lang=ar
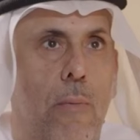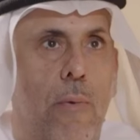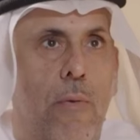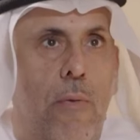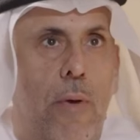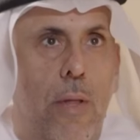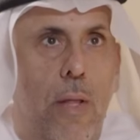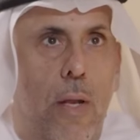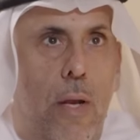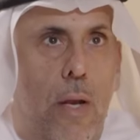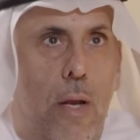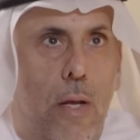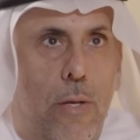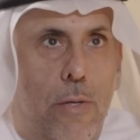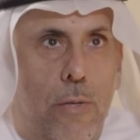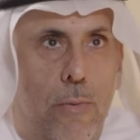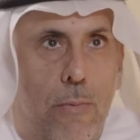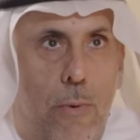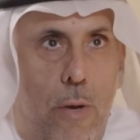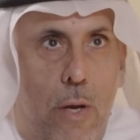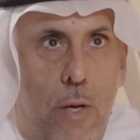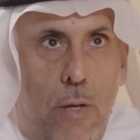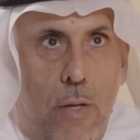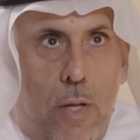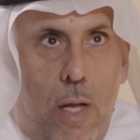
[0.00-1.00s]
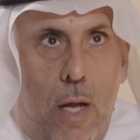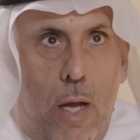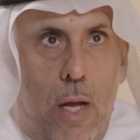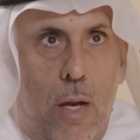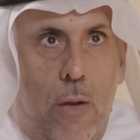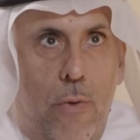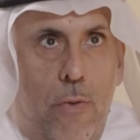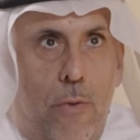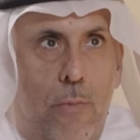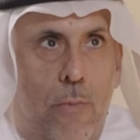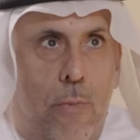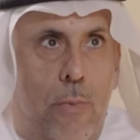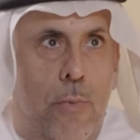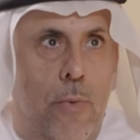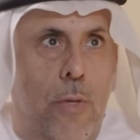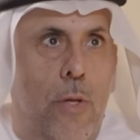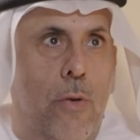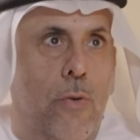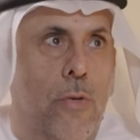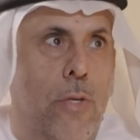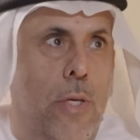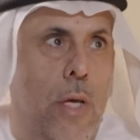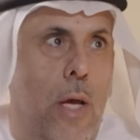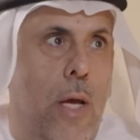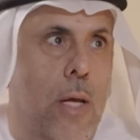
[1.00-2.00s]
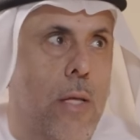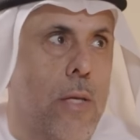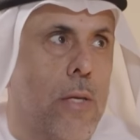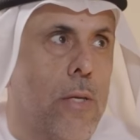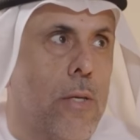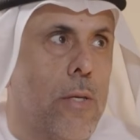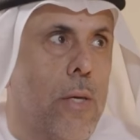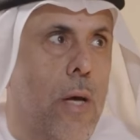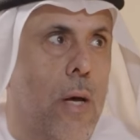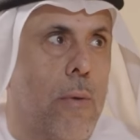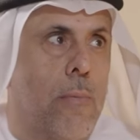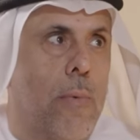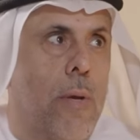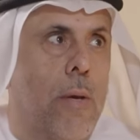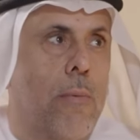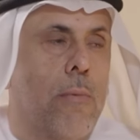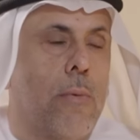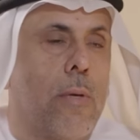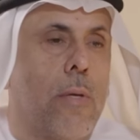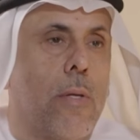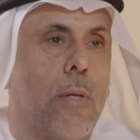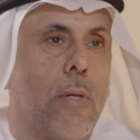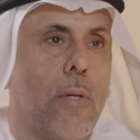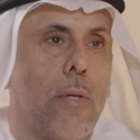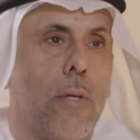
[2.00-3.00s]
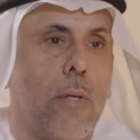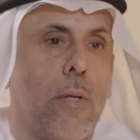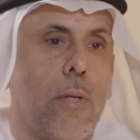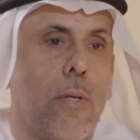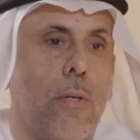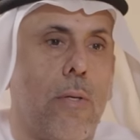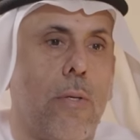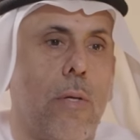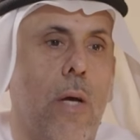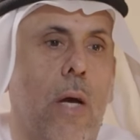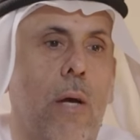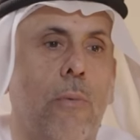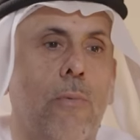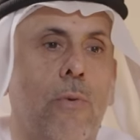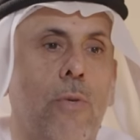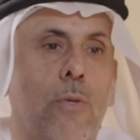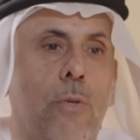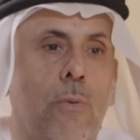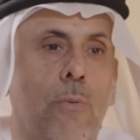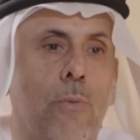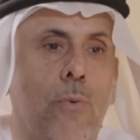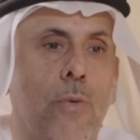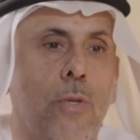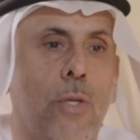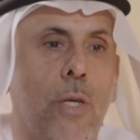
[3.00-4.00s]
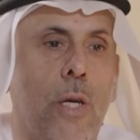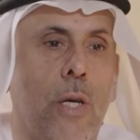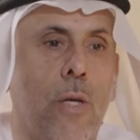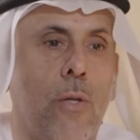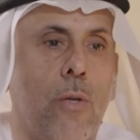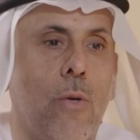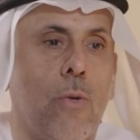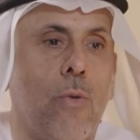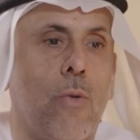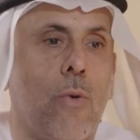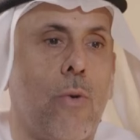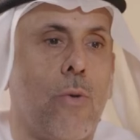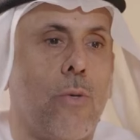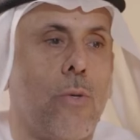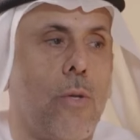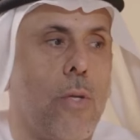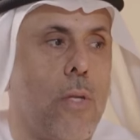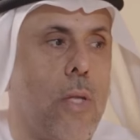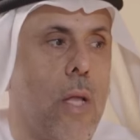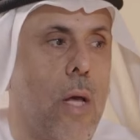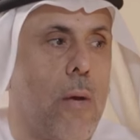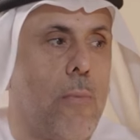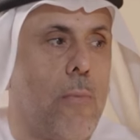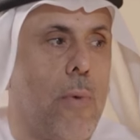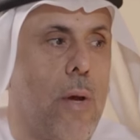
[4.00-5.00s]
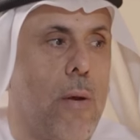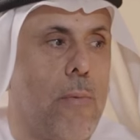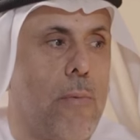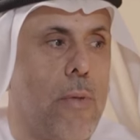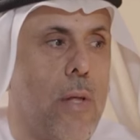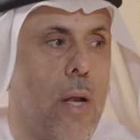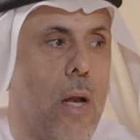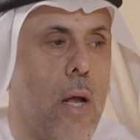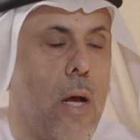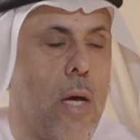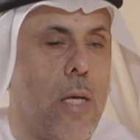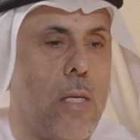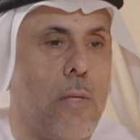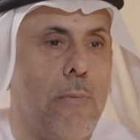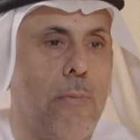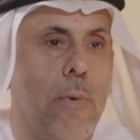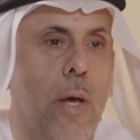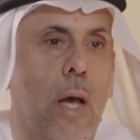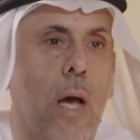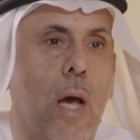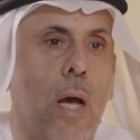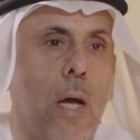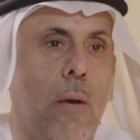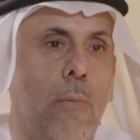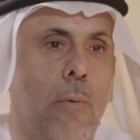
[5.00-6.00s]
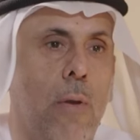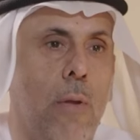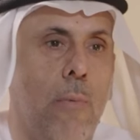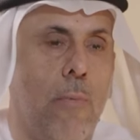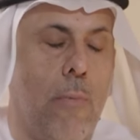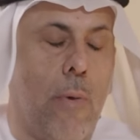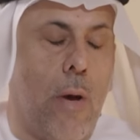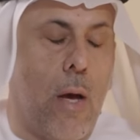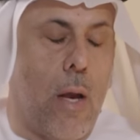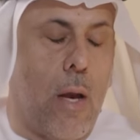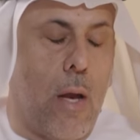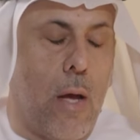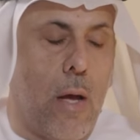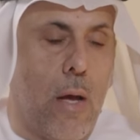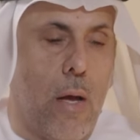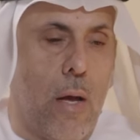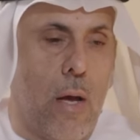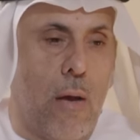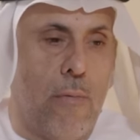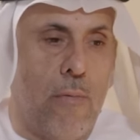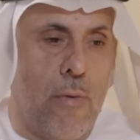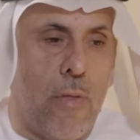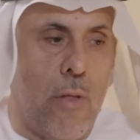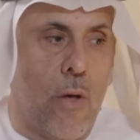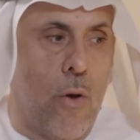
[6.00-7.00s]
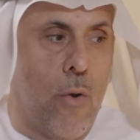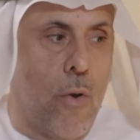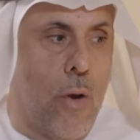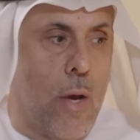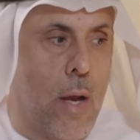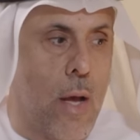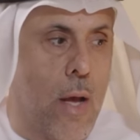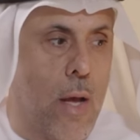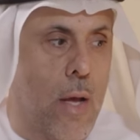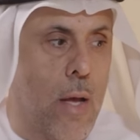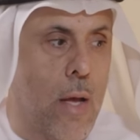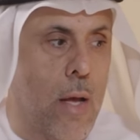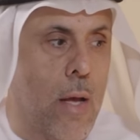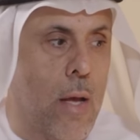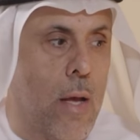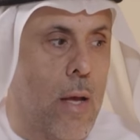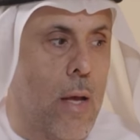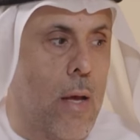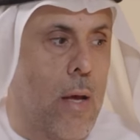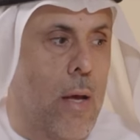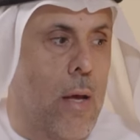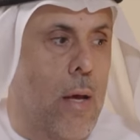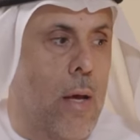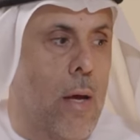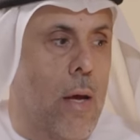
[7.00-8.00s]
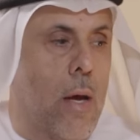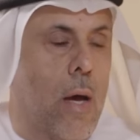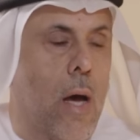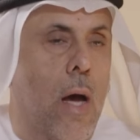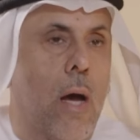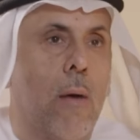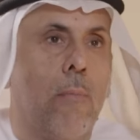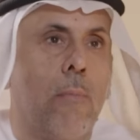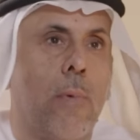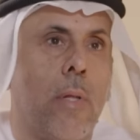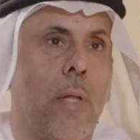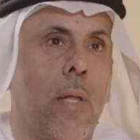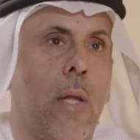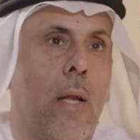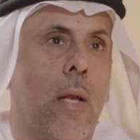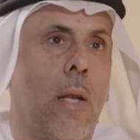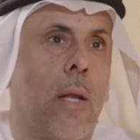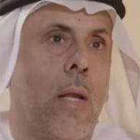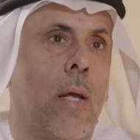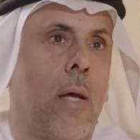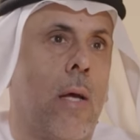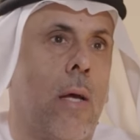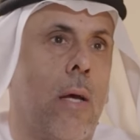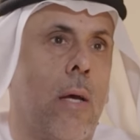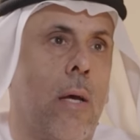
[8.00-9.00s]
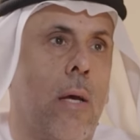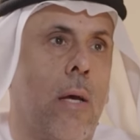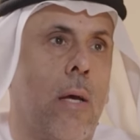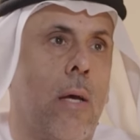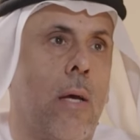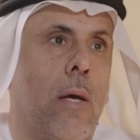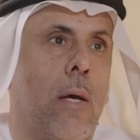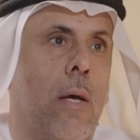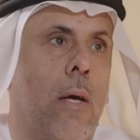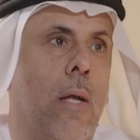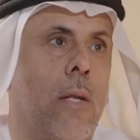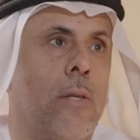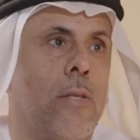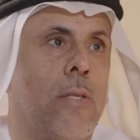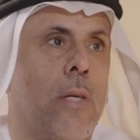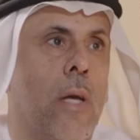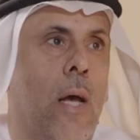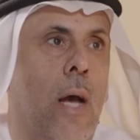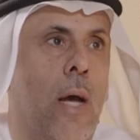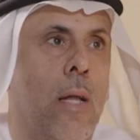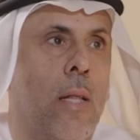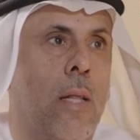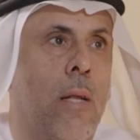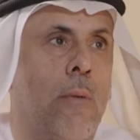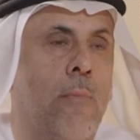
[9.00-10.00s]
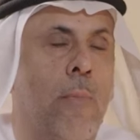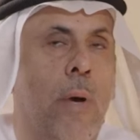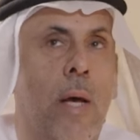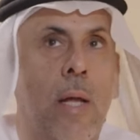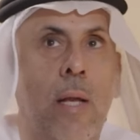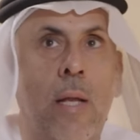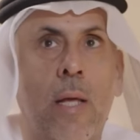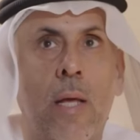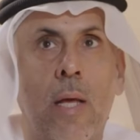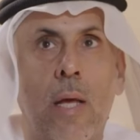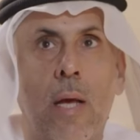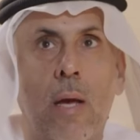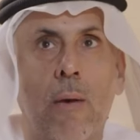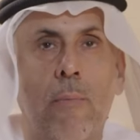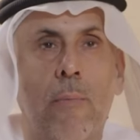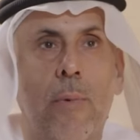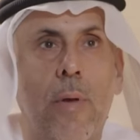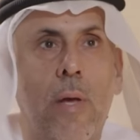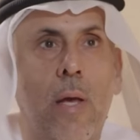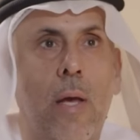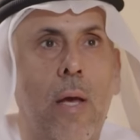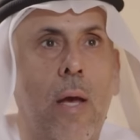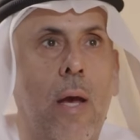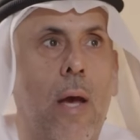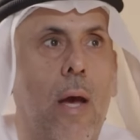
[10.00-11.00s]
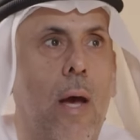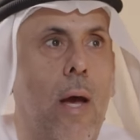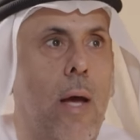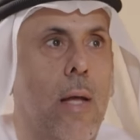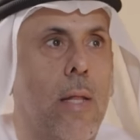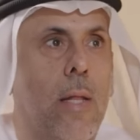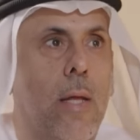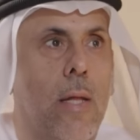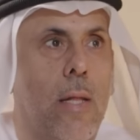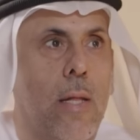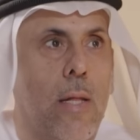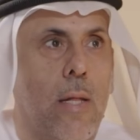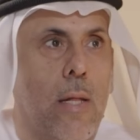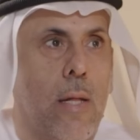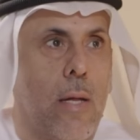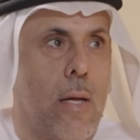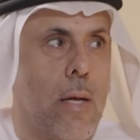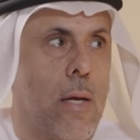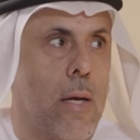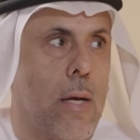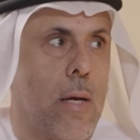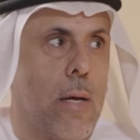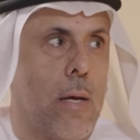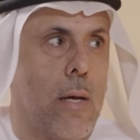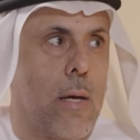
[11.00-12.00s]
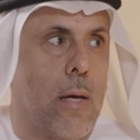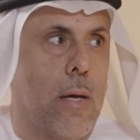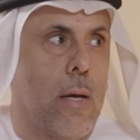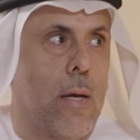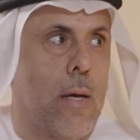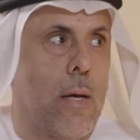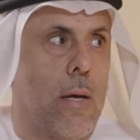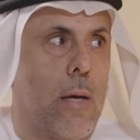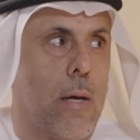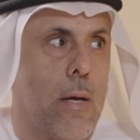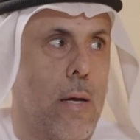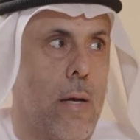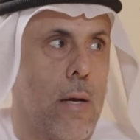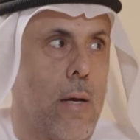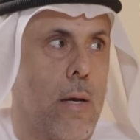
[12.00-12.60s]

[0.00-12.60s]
بفضل الله سبحانه وتعالى ثم بالتوجيهات السامية من صاحب السمو الشيخ الدكتور سلطان محمد القاسمي حاكم المباراة حفظه الله قامت الجهات المعنية بإعادة آه،